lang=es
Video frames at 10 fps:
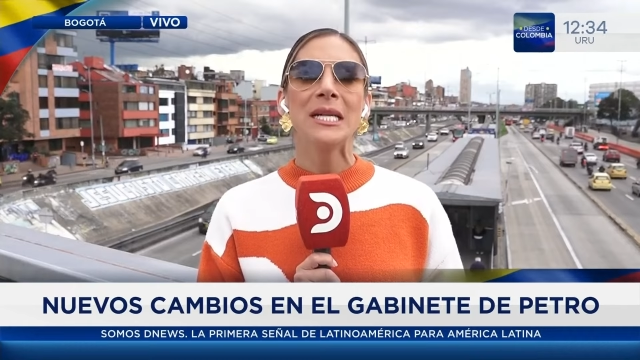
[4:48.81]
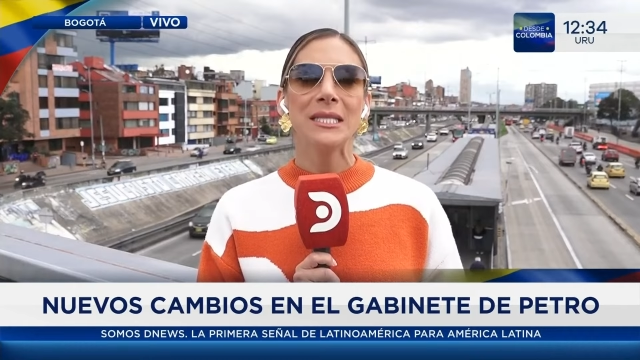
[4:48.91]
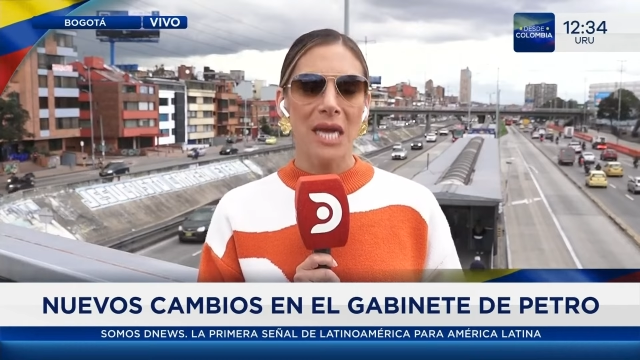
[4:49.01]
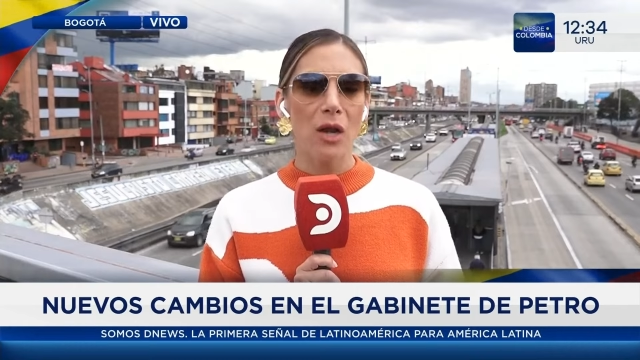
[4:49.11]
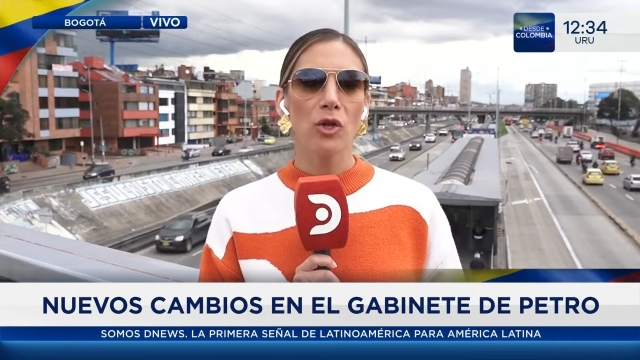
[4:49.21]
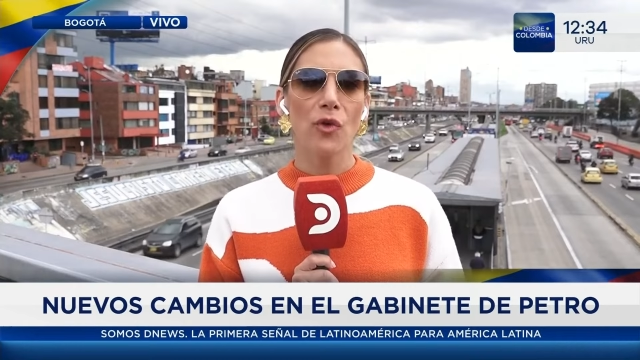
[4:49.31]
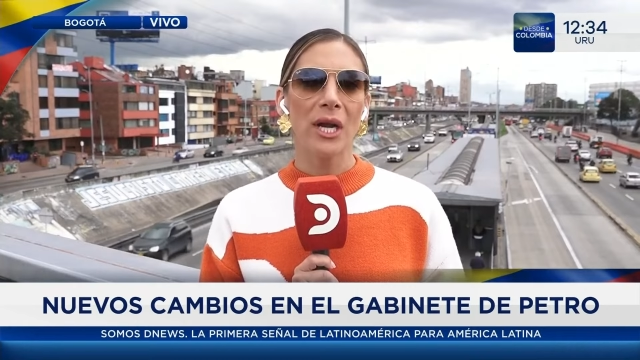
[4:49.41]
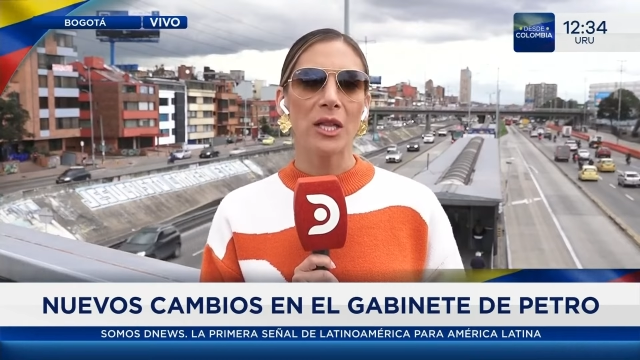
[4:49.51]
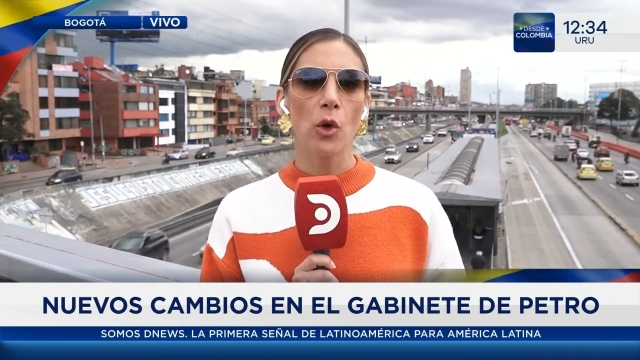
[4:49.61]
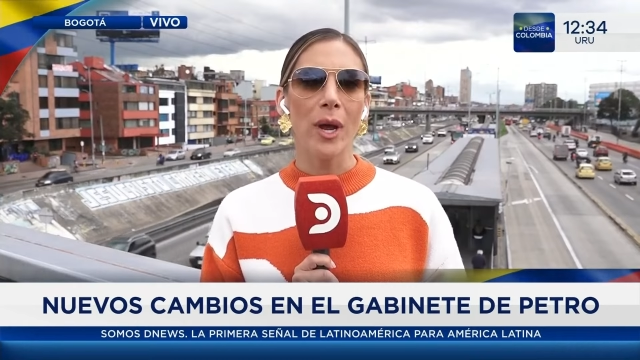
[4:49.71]
Ya Luis
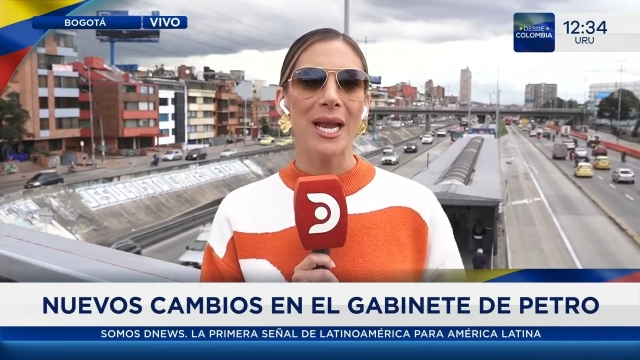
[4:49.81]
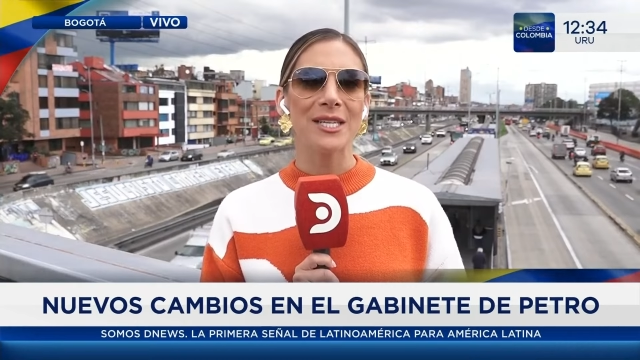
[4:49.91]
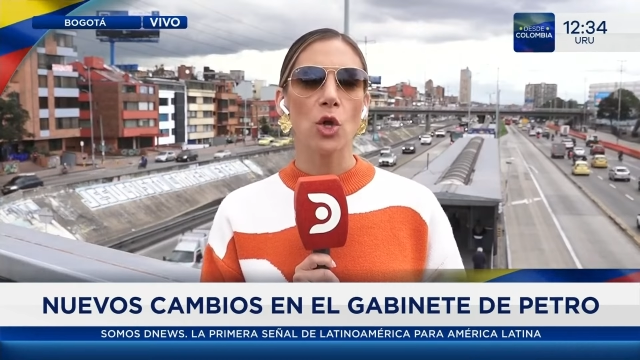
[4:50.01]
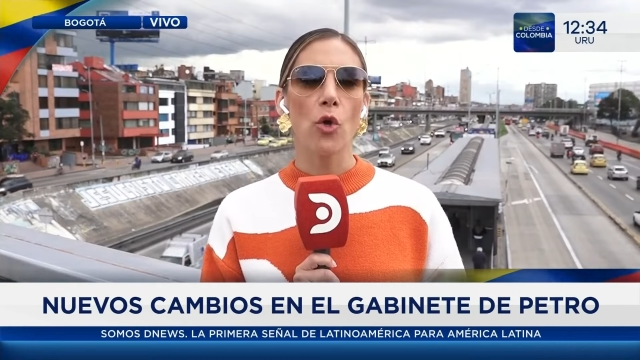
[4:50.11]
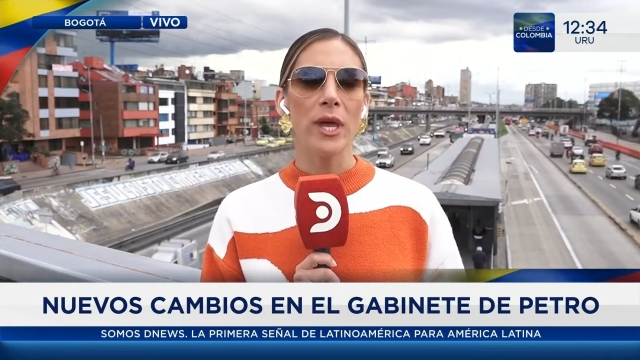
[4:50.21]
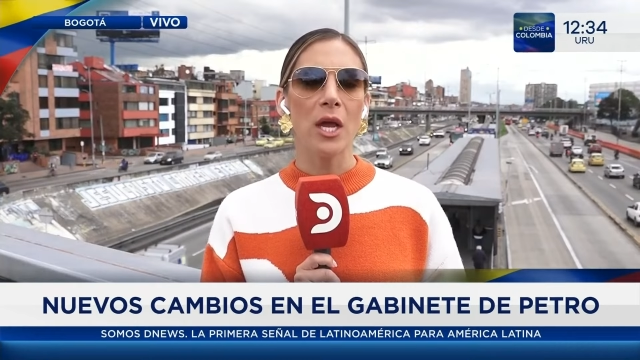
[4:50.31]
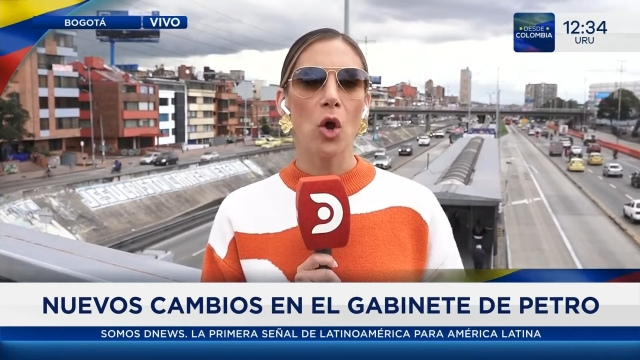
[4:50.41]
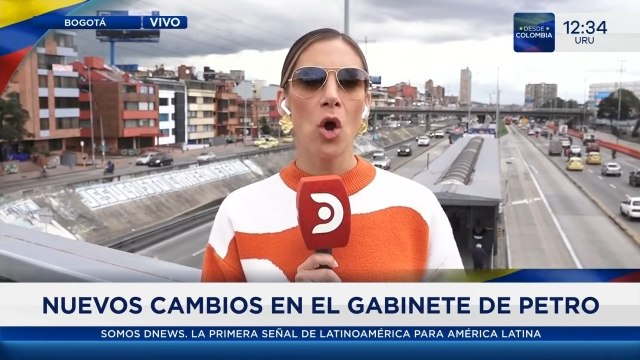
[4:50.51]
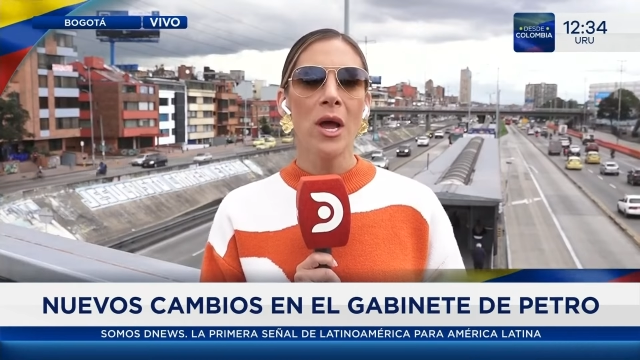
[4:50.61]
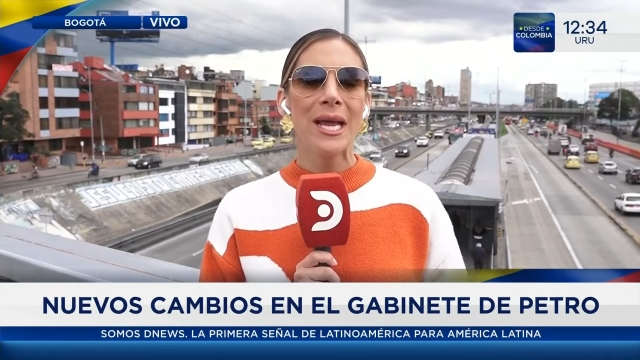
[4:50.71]
Fernando Velasco dijo